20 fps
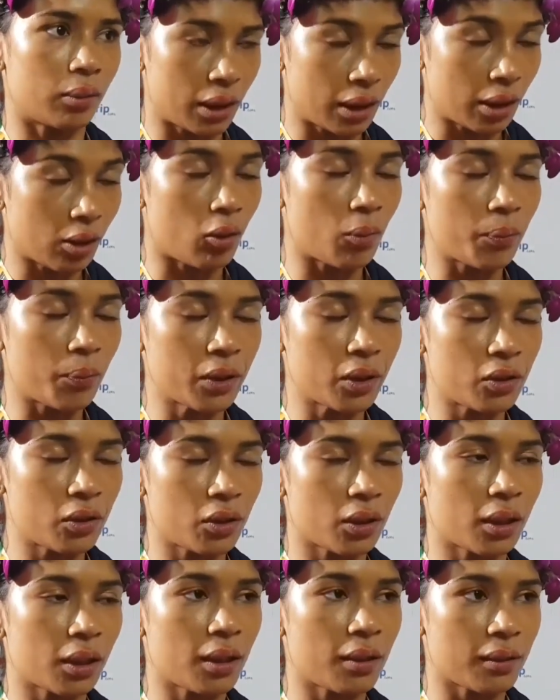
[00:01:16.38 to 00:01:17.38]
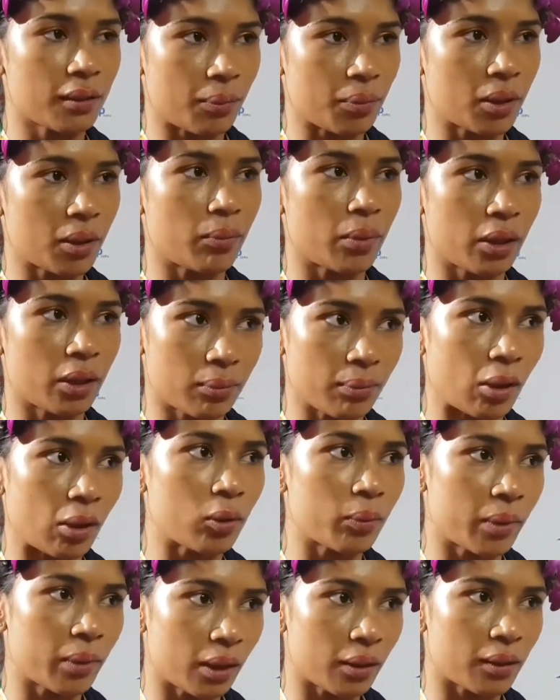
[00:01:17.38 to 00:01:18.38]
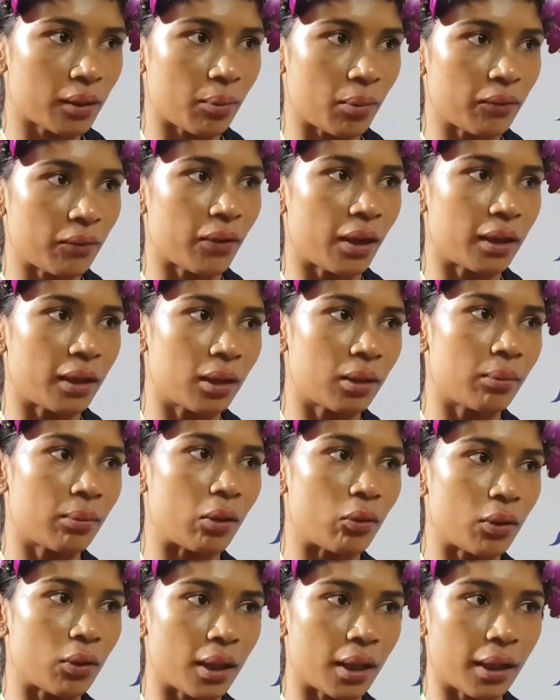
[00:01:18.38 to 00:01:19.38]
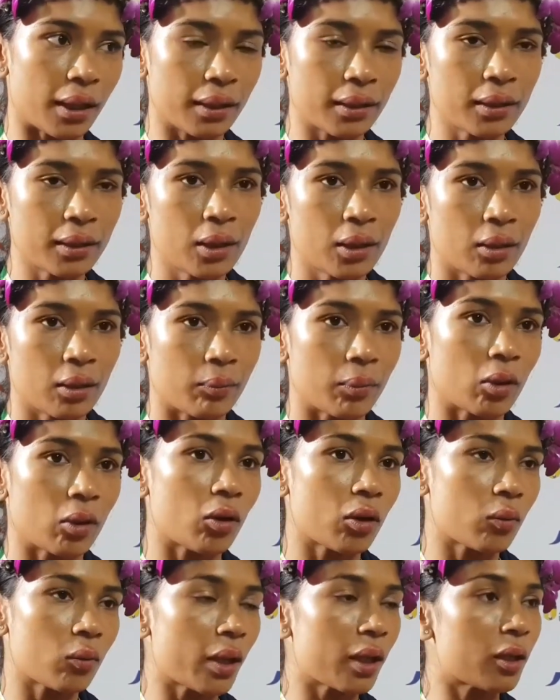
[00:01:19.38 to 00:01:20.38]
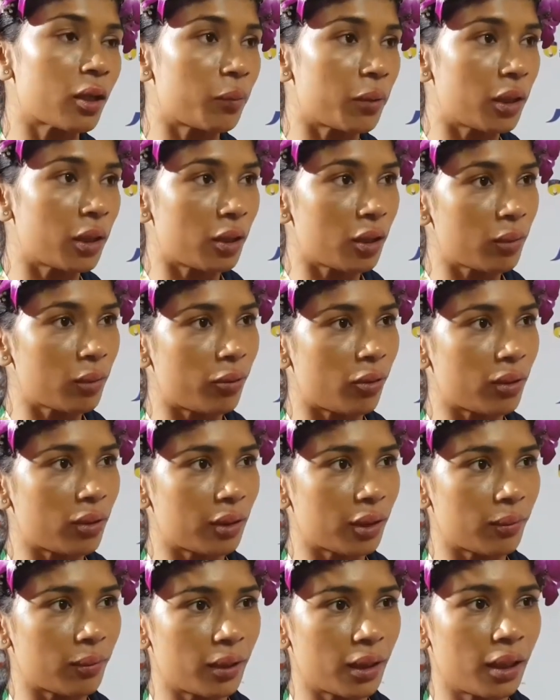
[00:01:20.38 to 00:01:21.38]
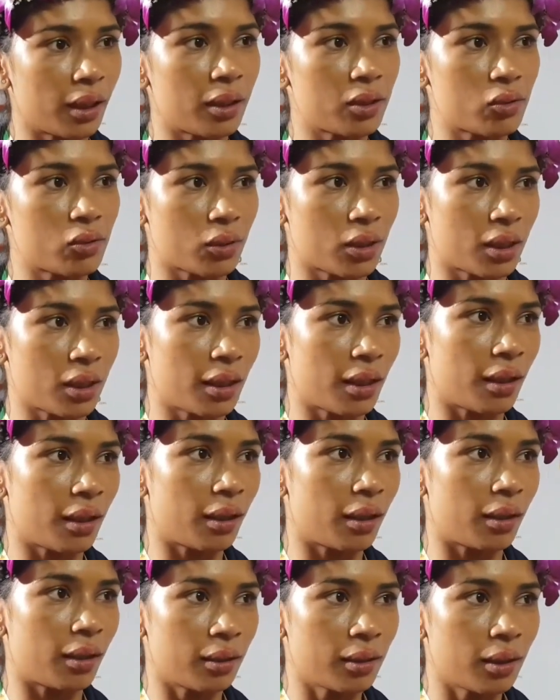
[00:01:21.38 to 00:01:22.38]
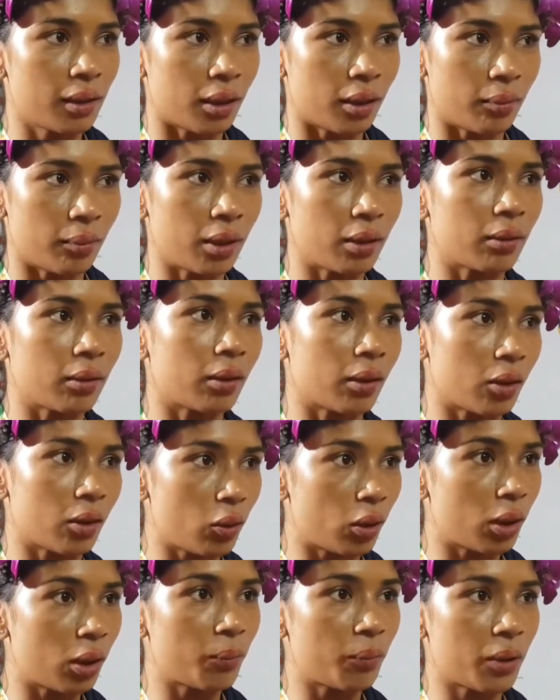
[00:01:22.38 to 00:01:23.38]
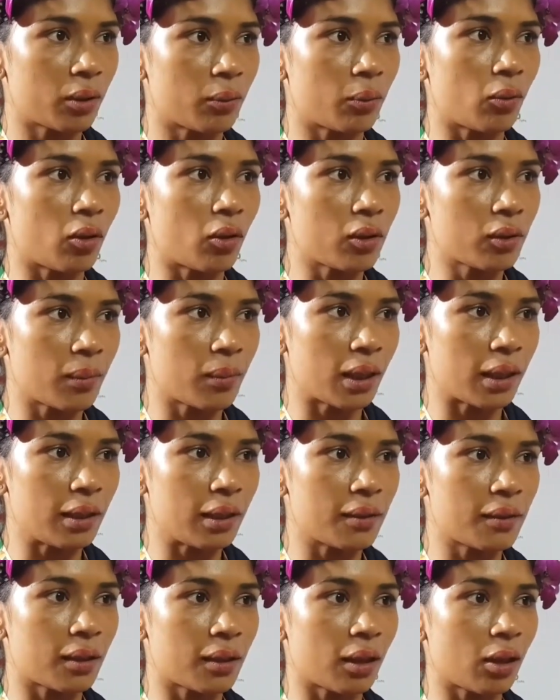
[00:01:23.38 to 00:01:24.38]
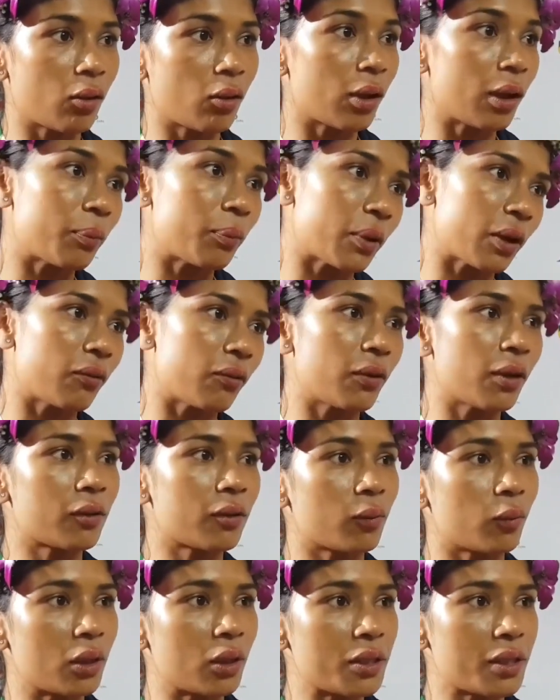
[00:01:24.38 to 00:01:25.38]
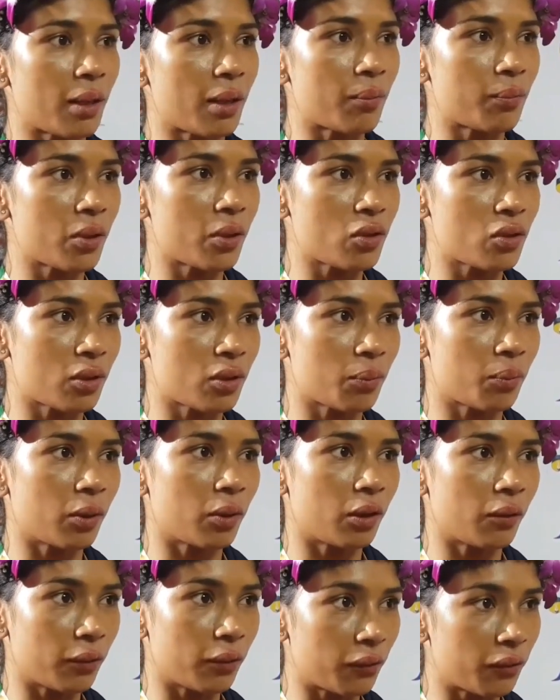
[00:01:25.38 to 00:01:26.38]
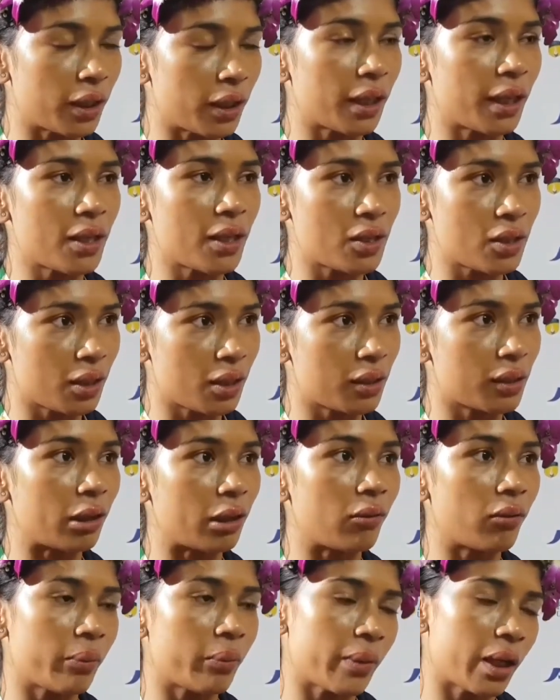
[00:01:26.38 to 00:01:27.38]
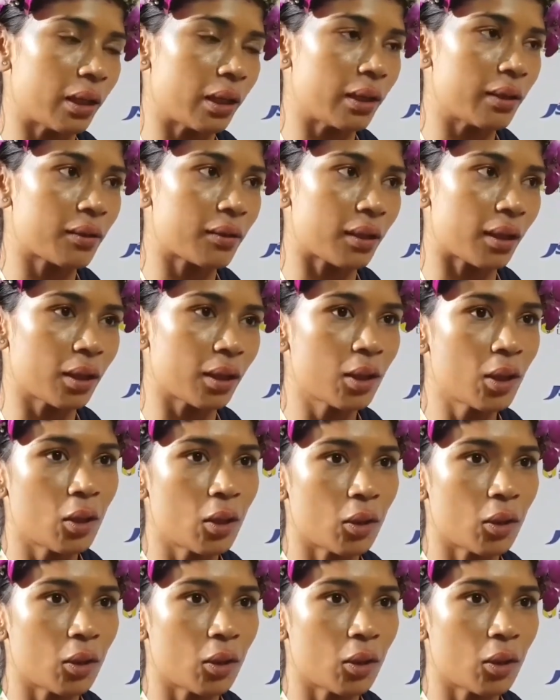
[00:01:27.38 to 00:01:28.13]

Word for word: ये कॉम्पिटिशन का सबसे बेस्ट बाउट मेरा सेमीफाइनल बाउट रहा है बिकॉज वो एक्सपीरियंस बॉक्सर भी रह चुकी है आई मीन रियो ओलंपिक्स ब्रॉन्ज मेडलिस्ट है और प्रीवियस वर्ल्ड चैम्पियनशिप फिफ्टी के की सिल्वर मेडलिस्ट है